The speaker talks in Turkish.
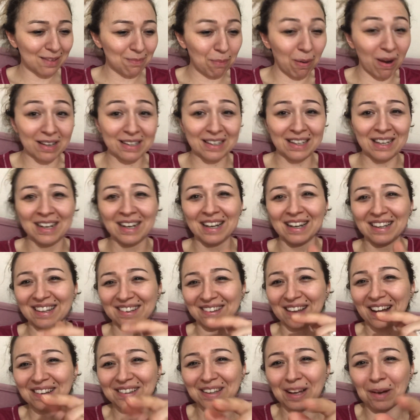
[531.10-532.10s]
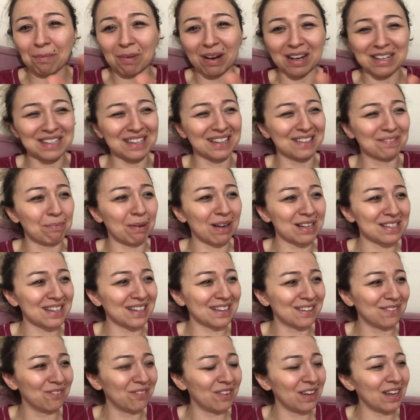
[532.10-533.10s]
Bak yine yataktan bahsettim,
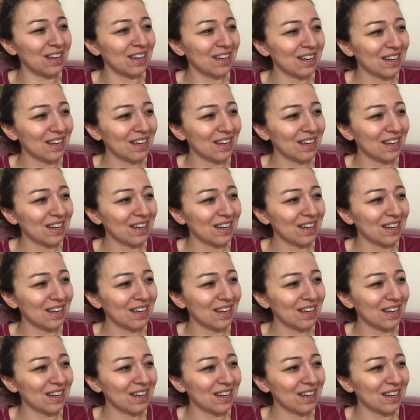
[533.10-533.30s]
bahsettim mi?